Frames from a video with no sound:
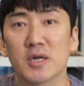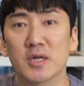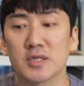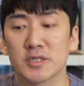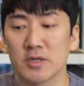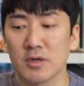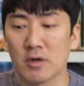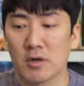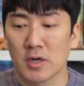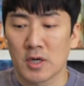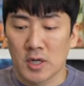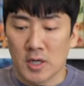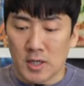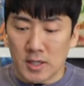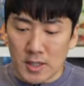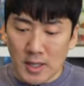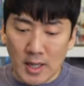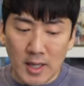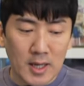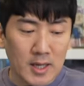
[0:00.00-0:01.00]
그래서
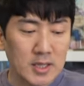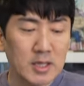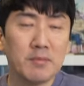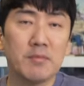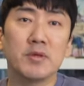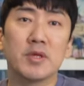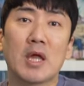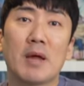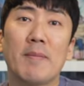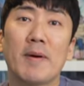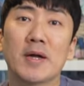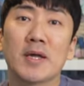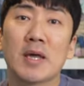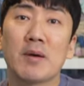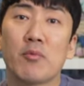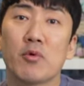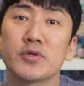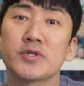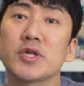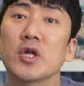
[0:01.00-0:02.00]
얘 아니면
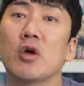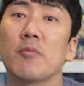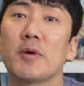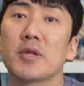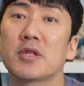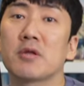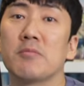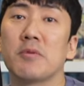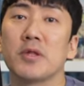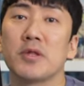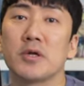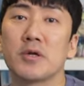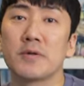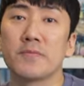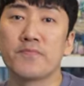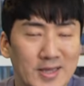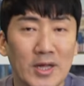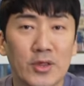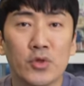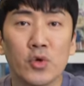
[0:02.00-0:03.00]
얘밖에 못 써요,
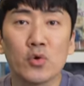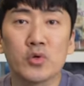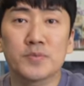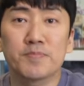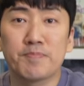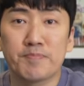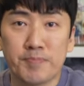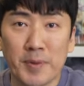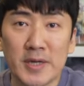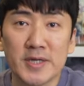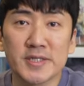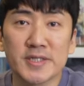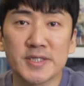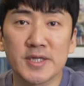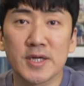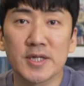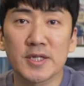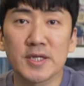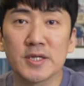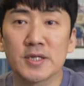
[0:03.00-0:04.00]
배트맨은. 단독
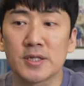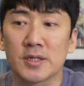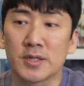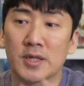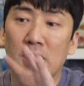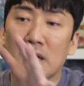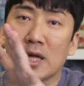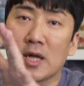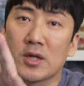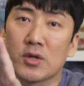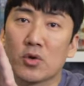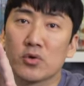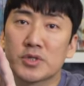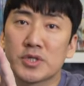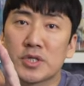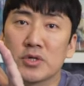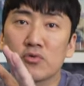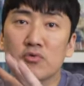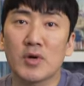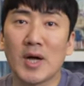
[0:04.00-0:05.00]
베이스에는 네, 요
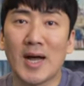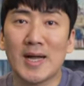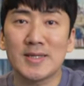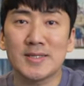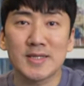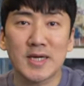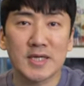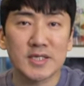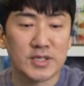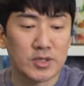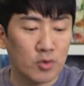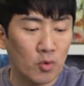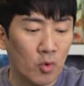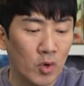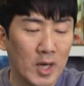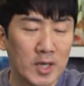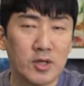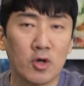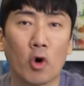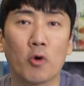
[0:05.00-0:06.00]
친구가 앉아있을
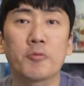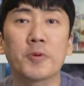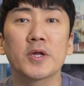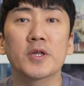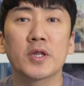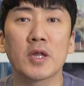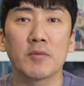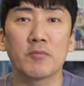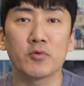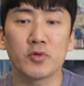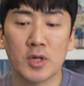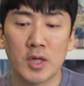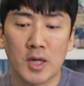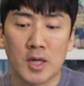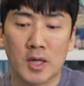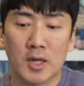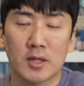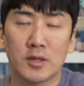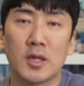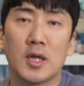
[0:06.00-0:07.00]
공간이 없기
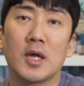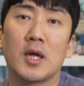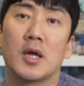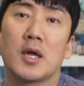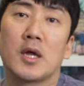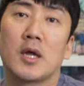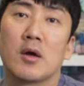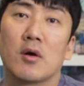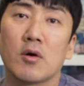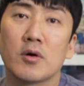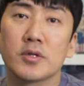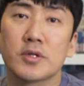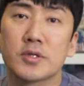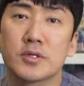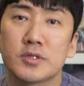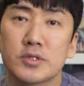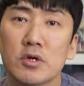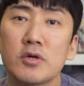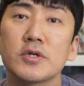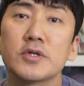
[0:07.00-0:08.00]
때문에 네,
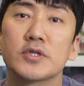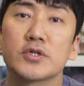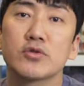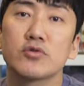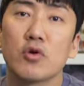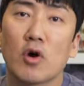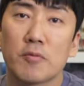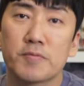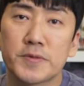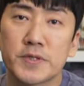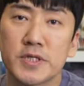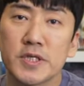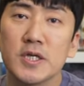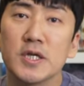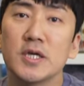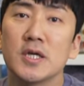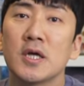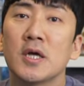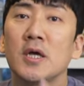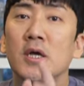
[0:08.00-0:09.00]
어쩔 수
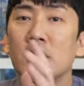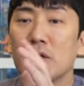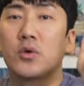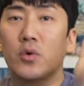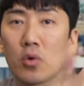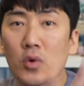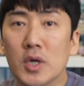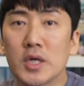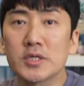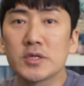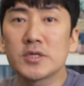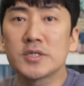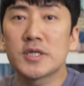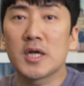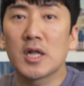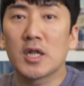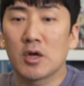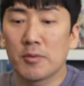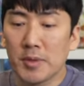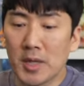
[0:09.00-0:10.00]
없이 요렇게
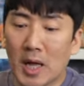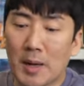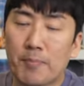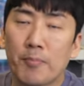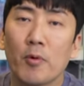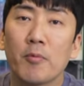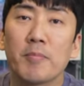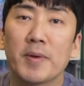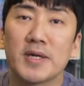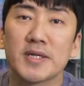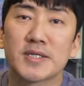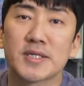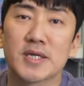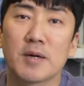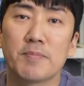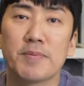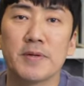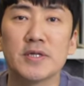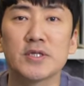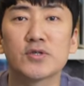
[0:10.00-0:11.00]
전시하려면 합본
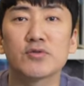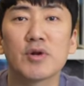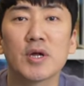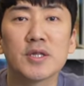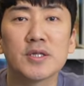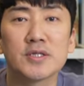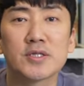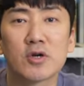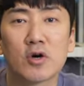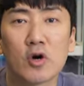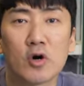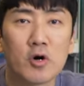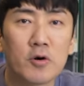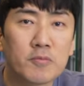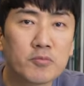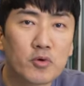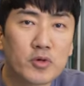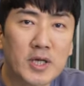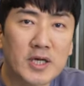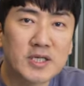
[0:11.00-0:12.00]
베이스가 필수라는 점
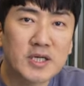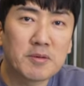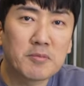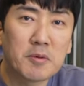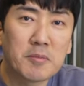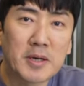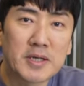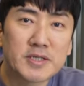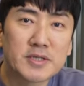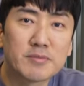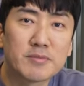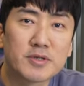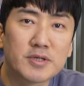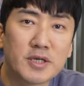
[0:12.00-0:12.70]
또 다시 한번 말씀을